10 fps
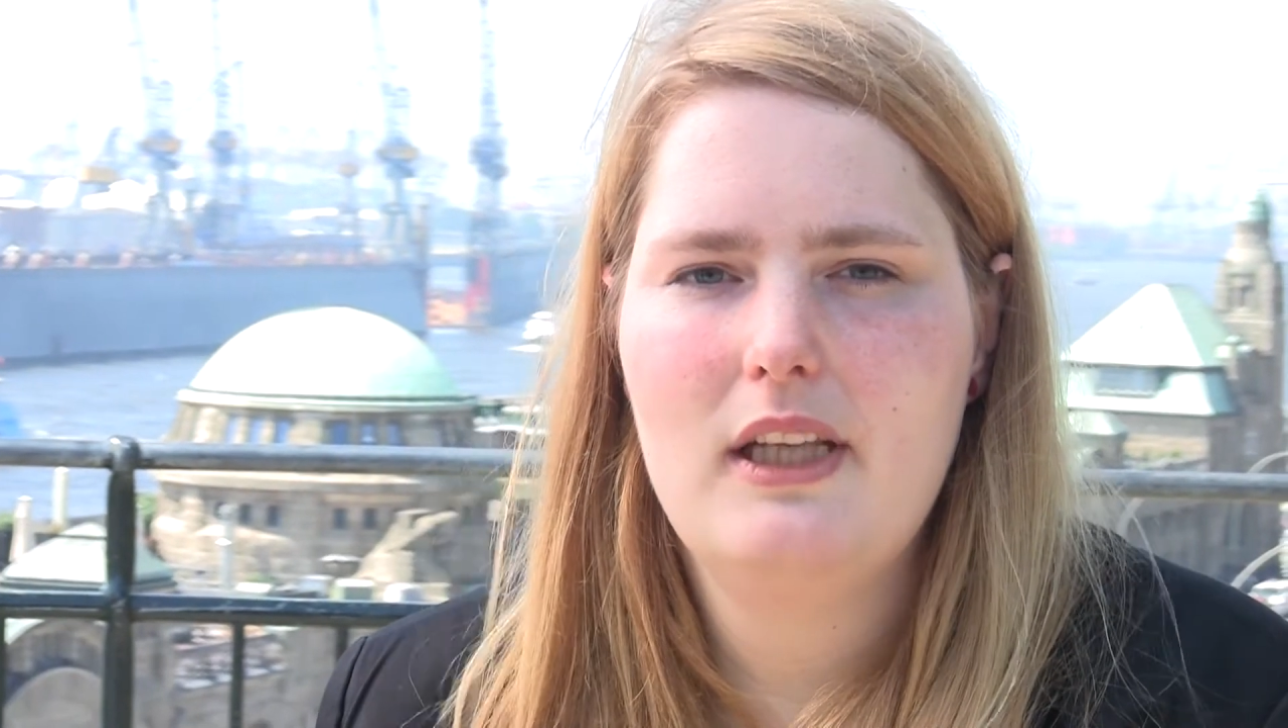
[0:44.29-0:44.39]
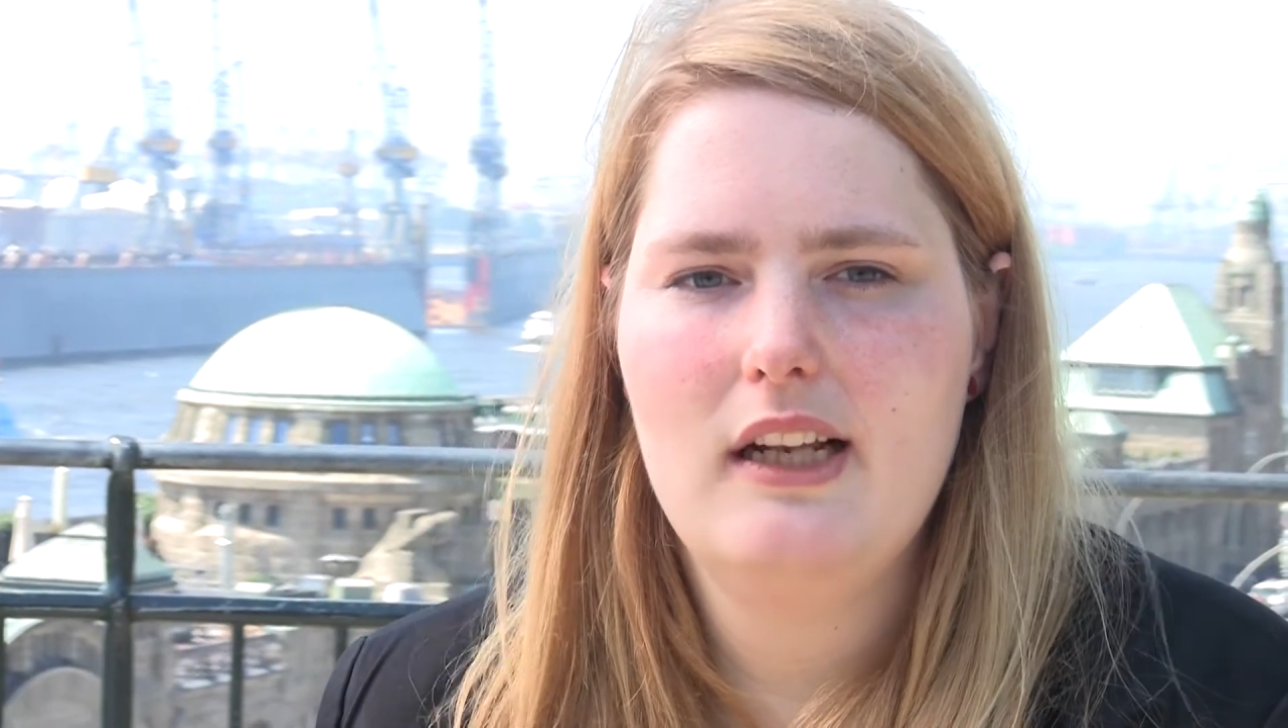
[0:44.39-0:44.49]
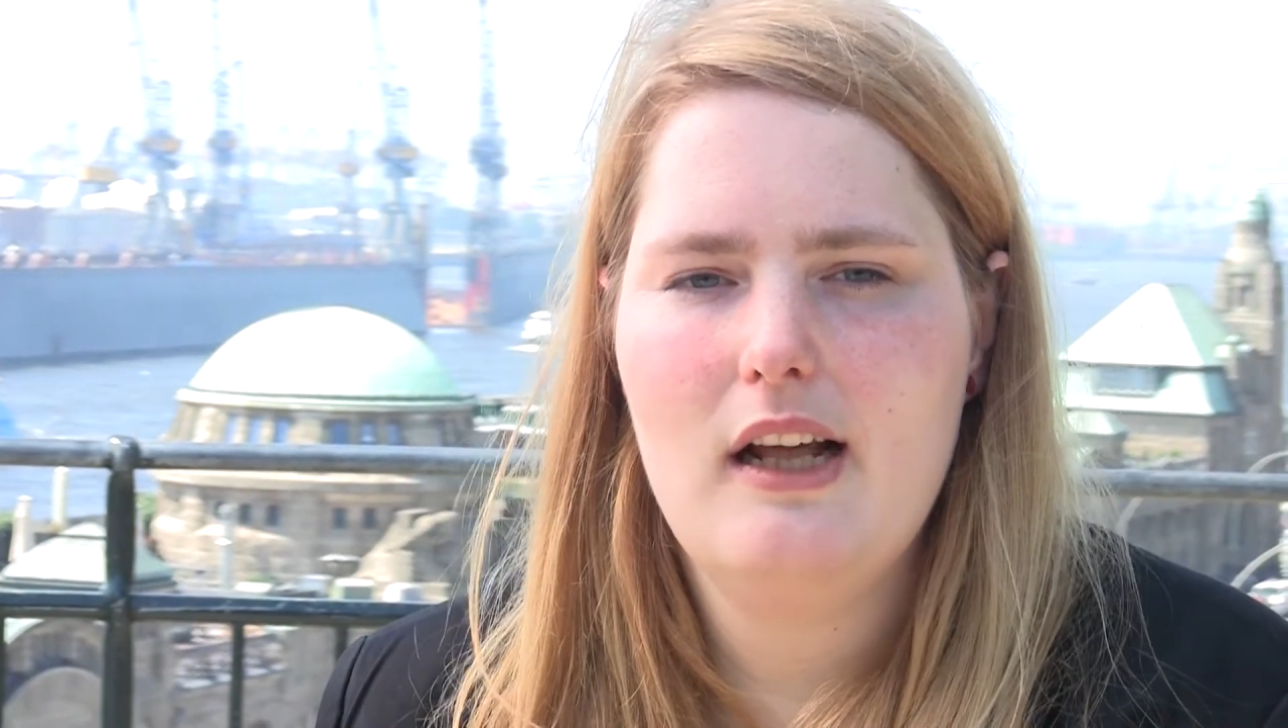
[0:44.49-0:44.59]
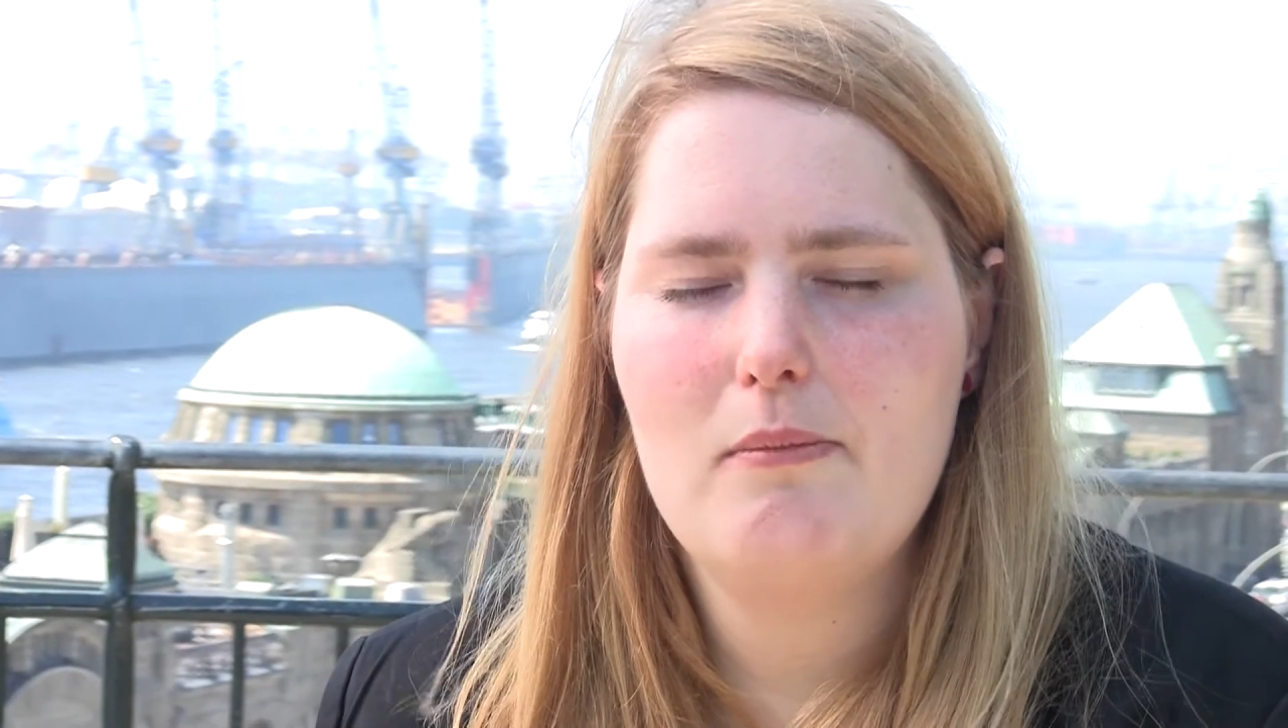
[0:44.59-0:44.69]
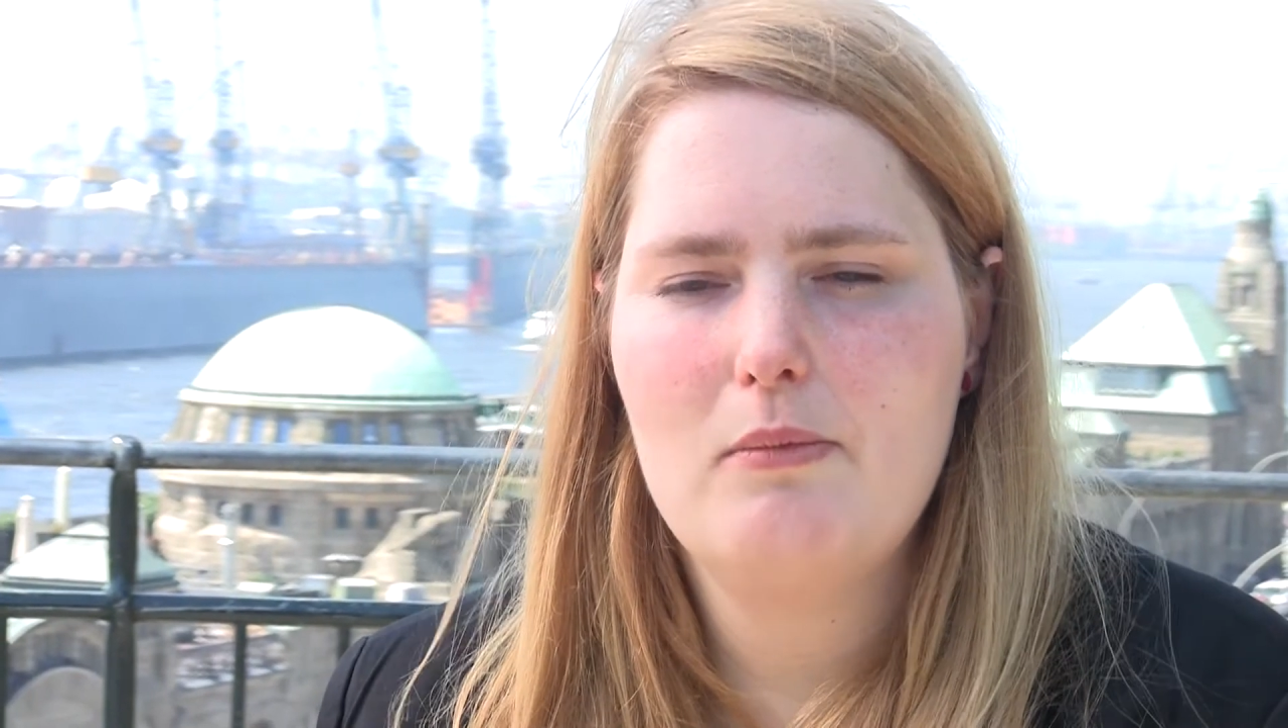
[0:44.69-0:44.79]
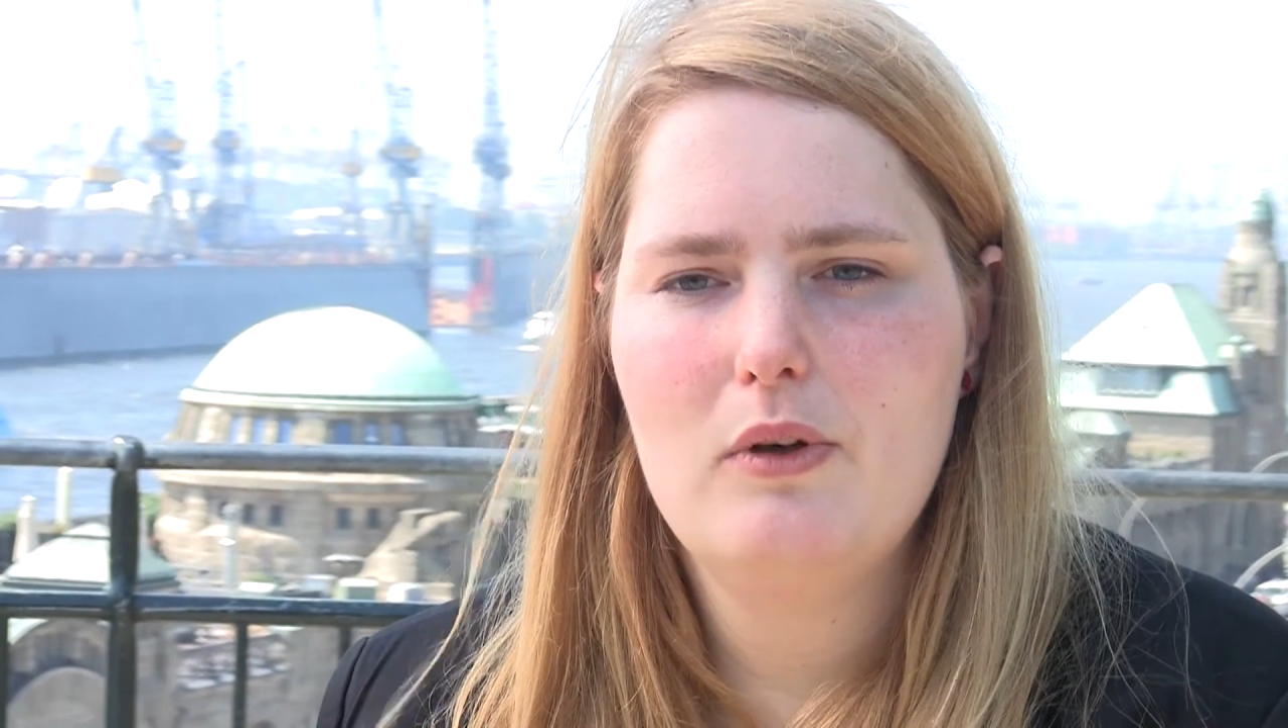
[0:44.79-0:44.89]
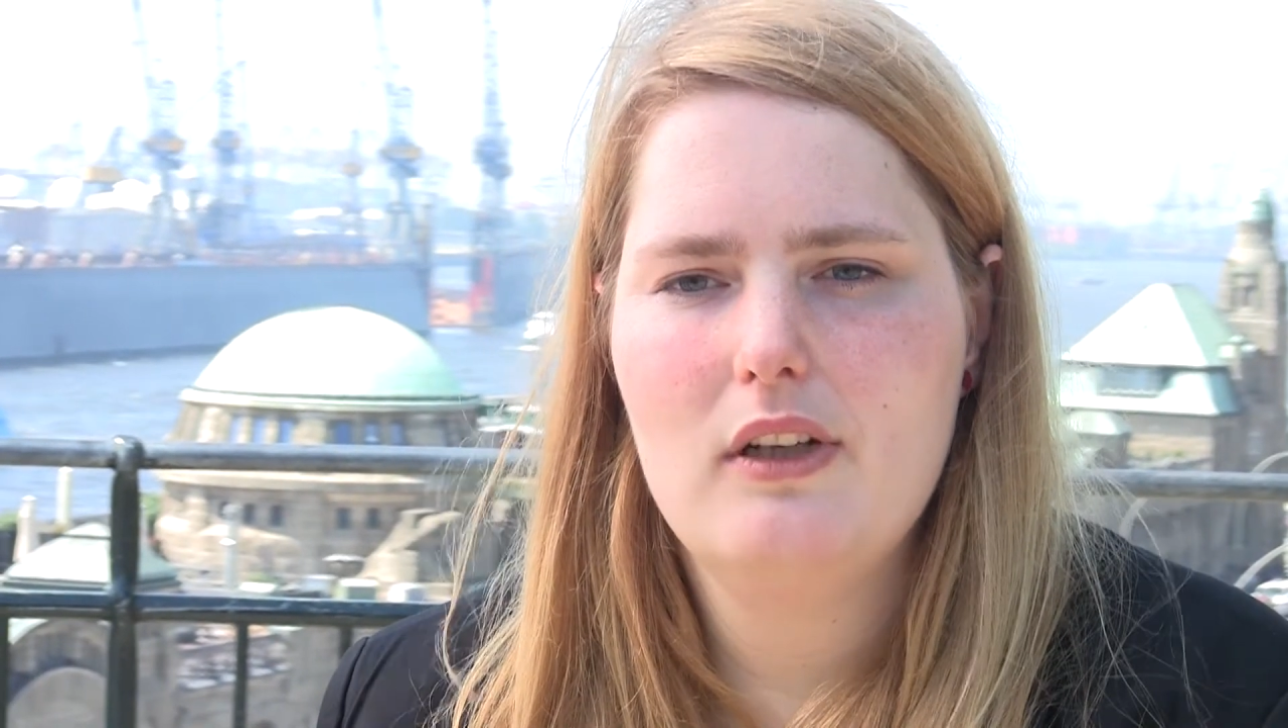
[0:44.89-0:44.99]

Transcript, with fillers: hier in Hamburg